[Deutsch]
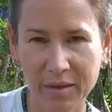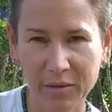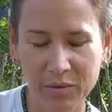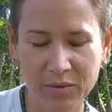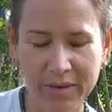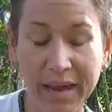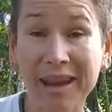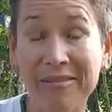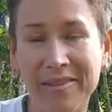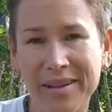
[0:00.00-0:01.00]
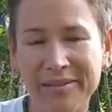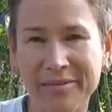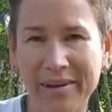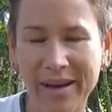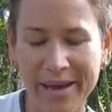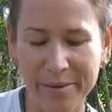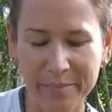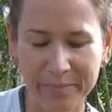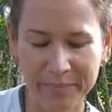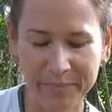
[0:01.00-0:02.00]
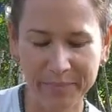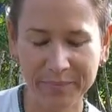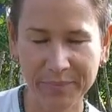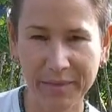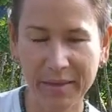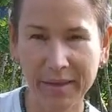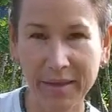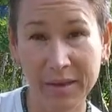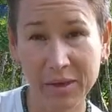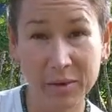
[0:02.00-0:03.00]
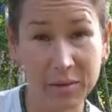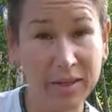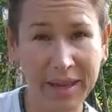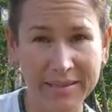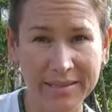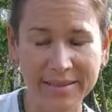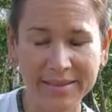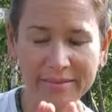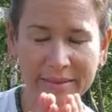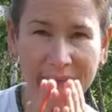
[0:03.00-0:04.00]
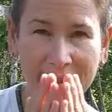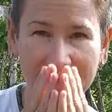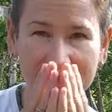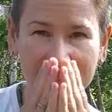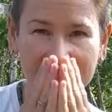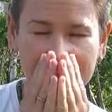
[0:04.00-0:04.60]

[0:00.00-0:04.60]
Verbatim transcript: Schönen Handflächen verreiben und ganz tief inhalieren.